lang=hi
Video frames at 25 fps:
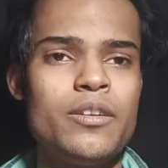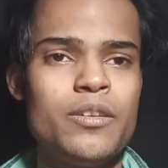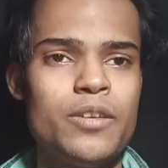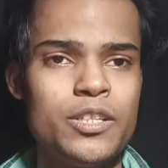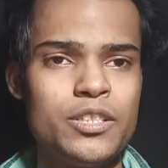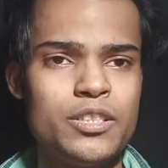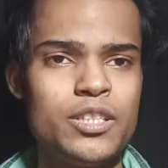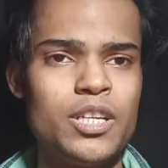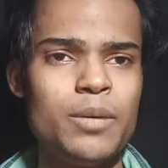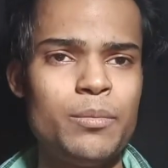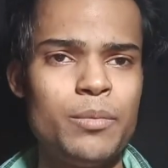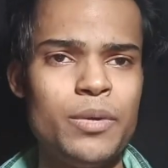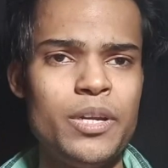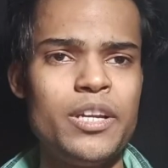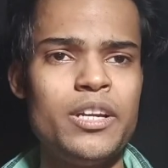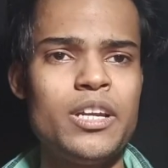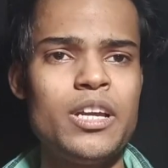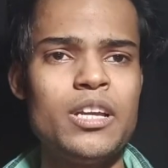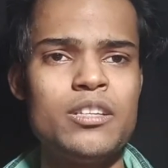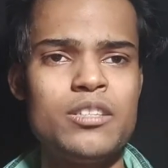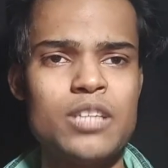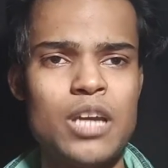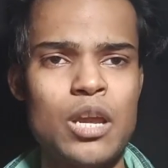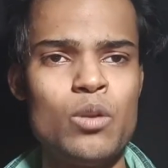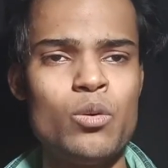स्क्रिप्ट
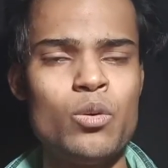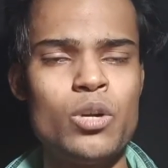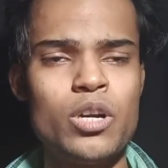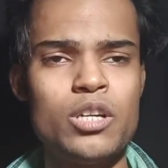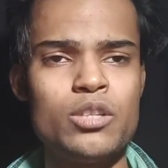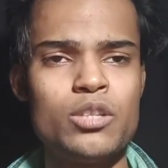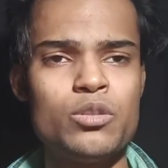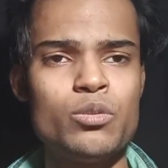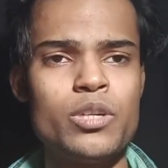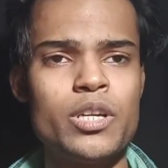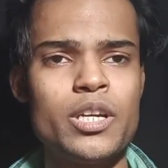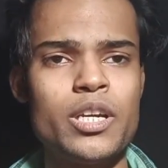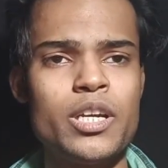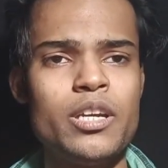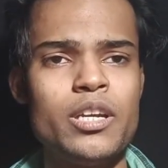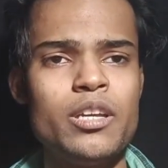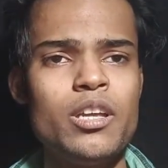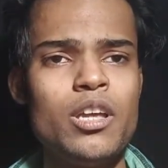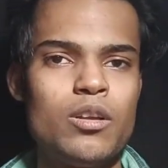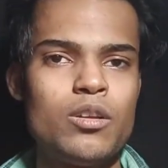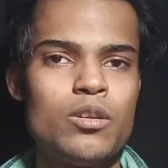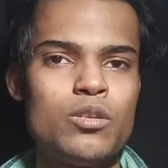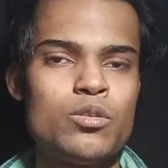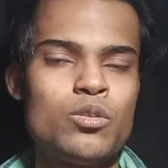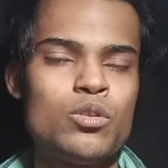लिखना चालू कर चुके
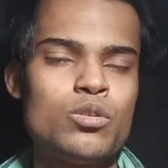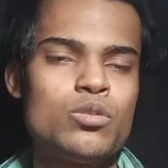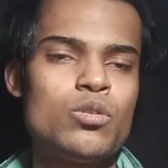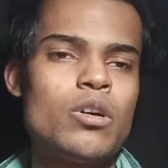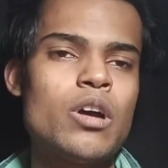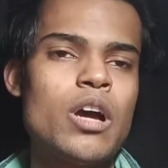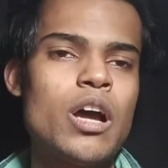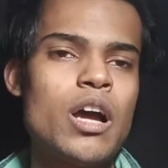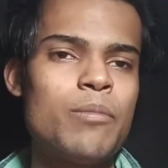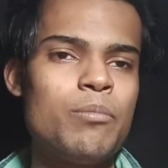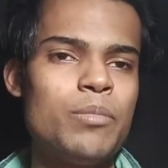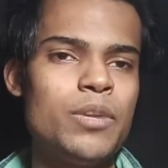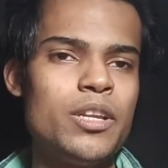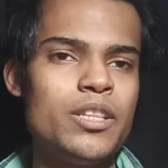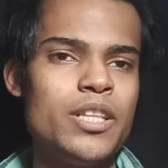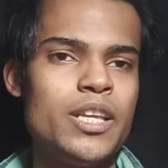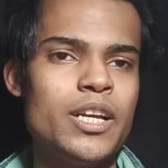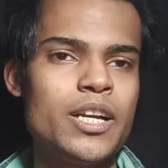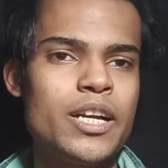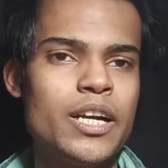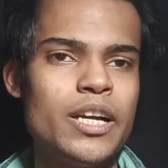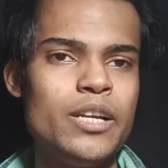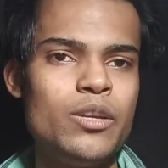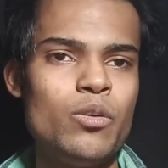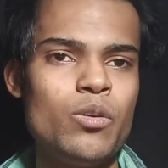हैं दोस्तों आपने
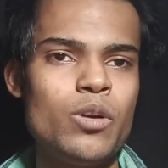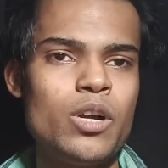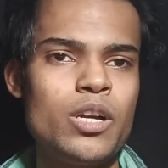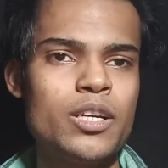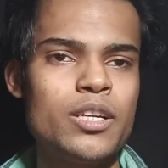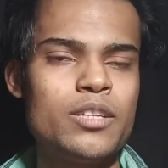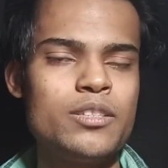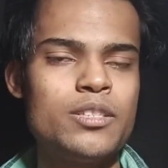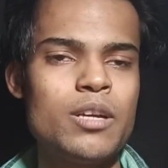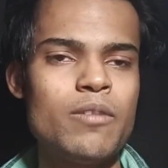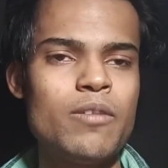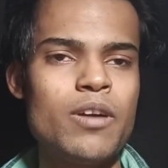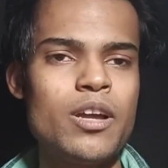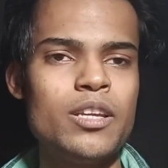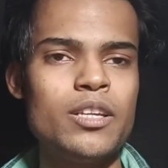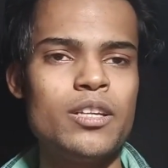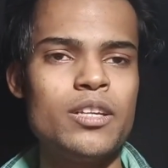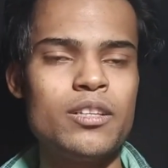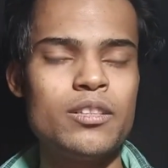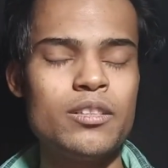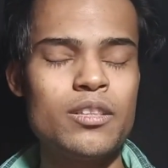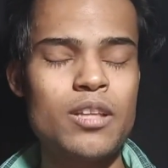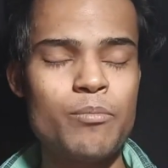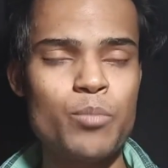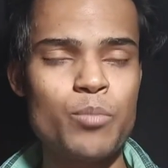देखा ही होगा कि जवान
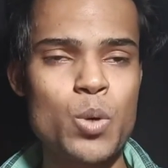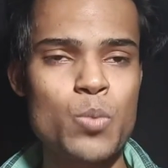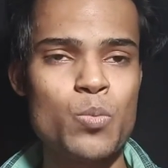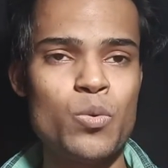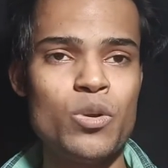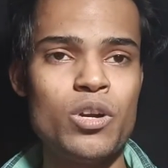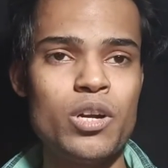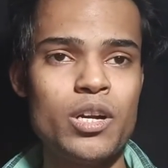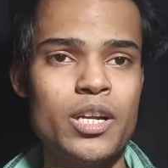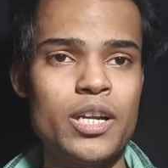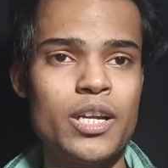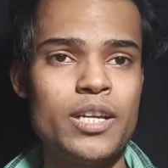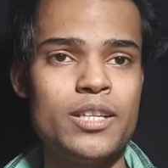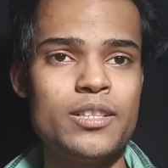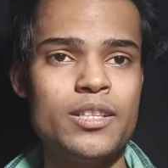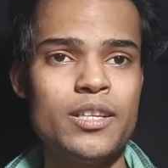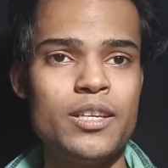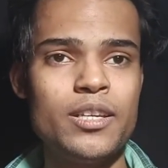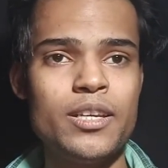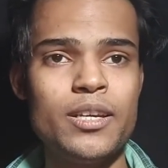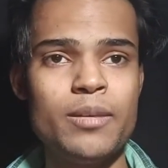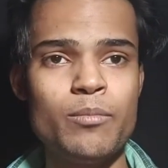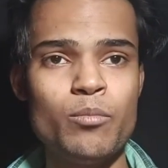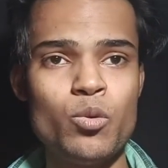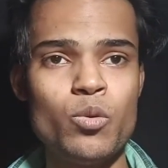कितना पॉपुलर रही थी
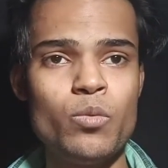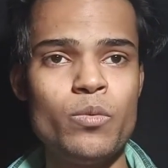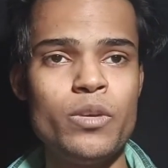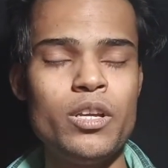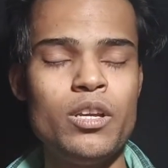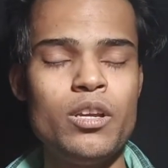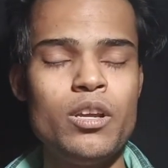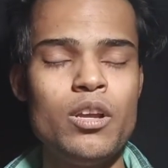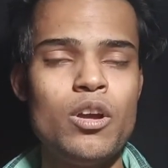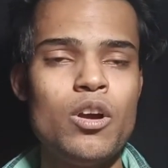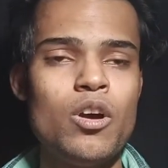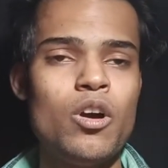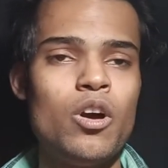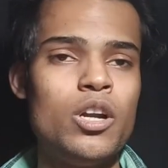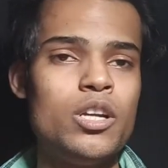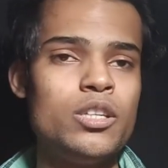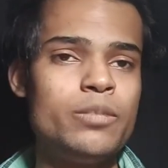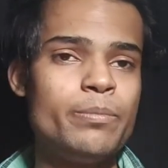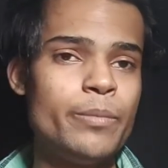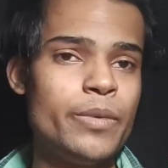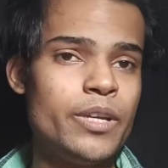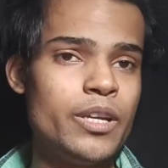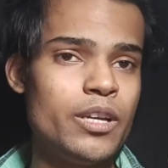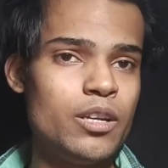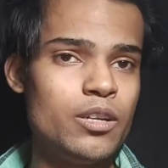ये मूवी और
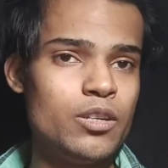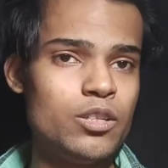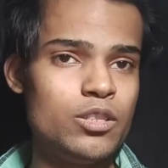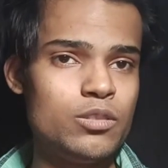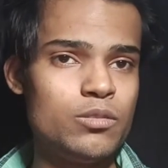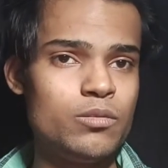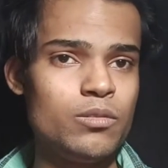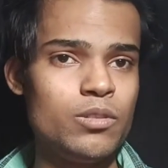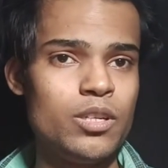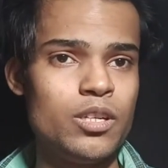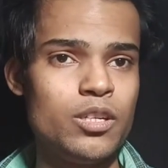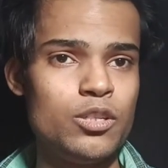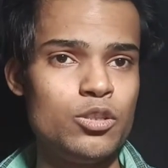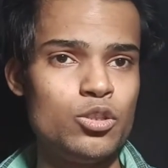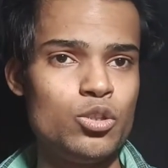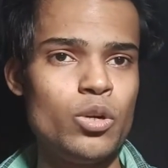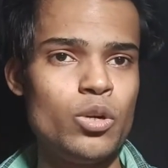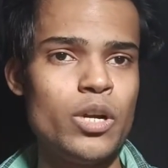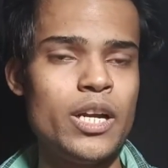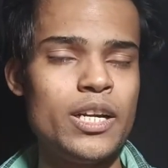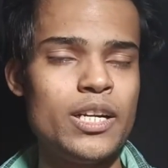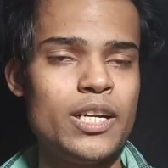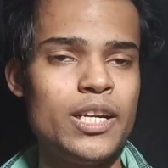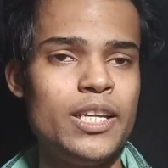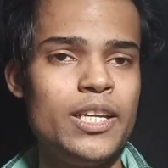इसमें इस,
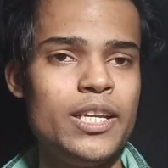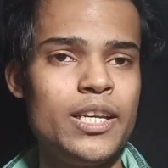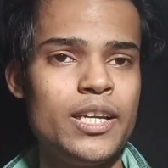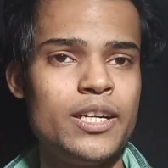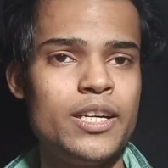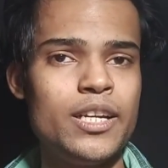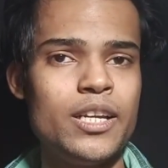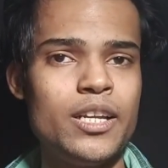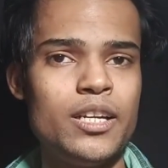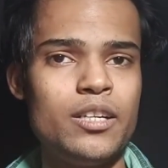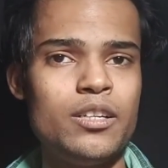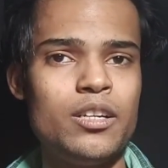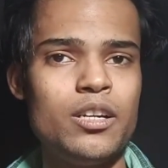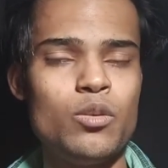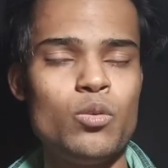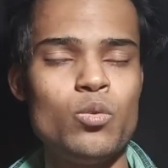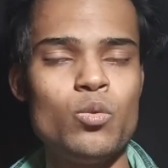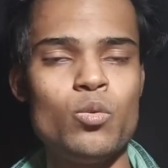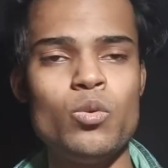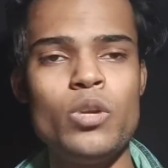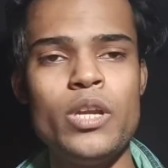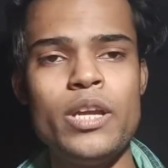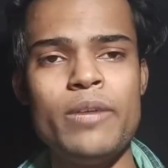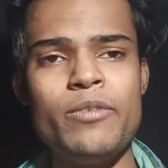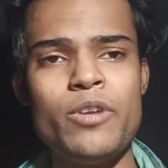जो एटली हैं डायरेक्टर
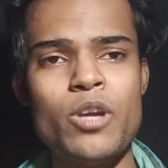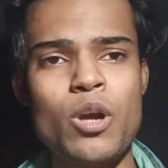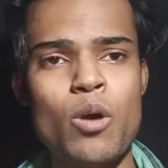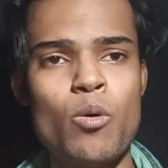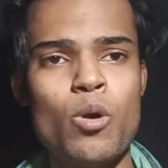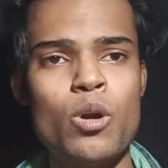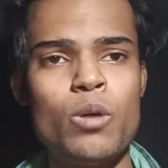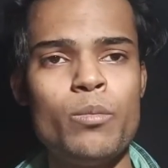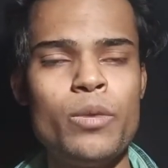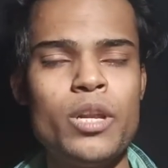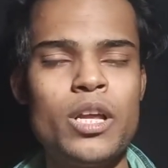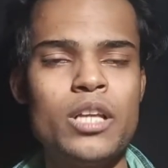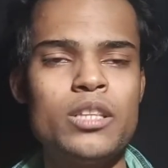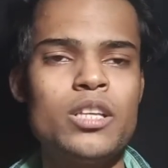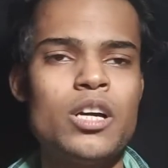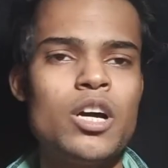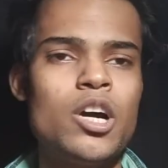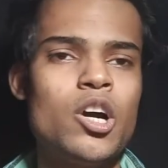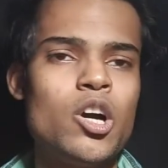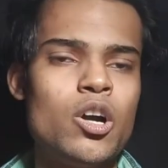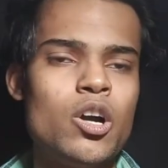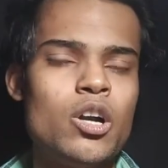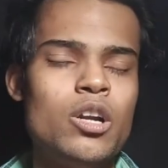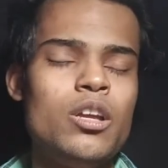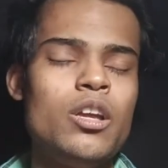उन्हें भी अवार्ड मिला था
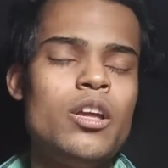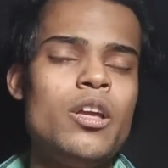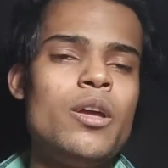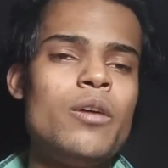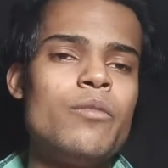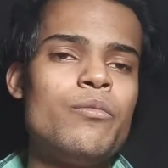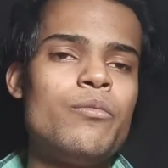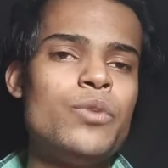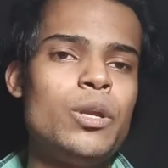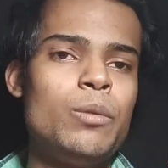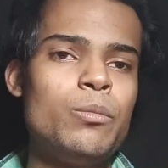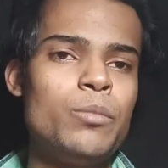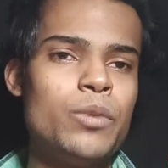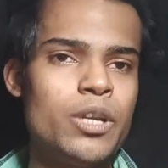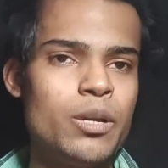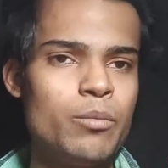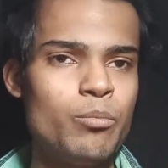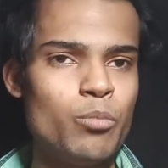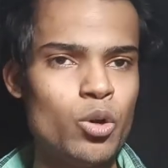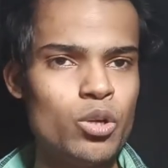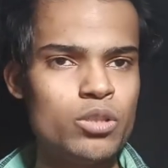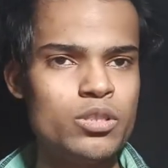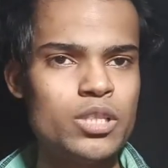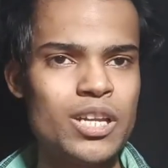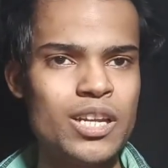और फिल्म के
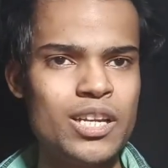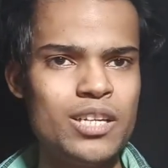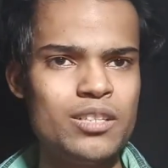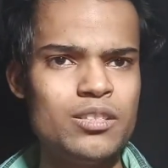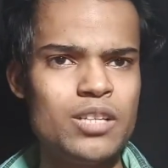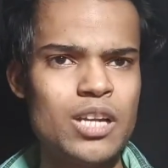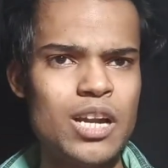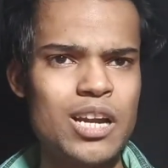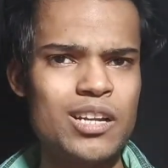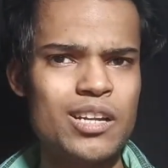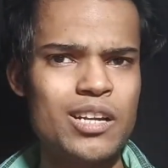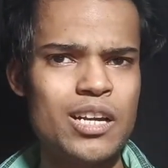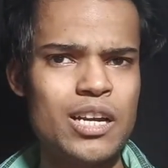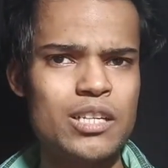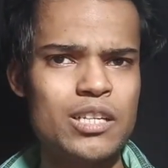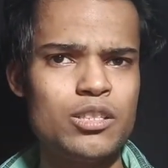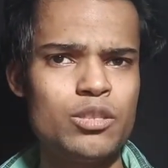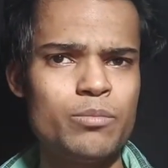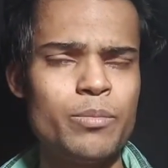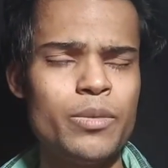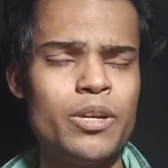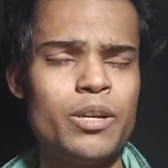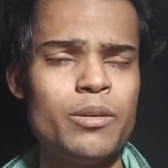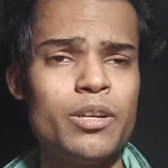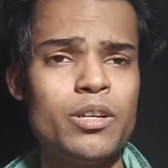बहुत सारे स्टार कास्ट
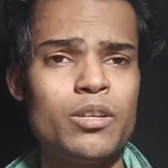में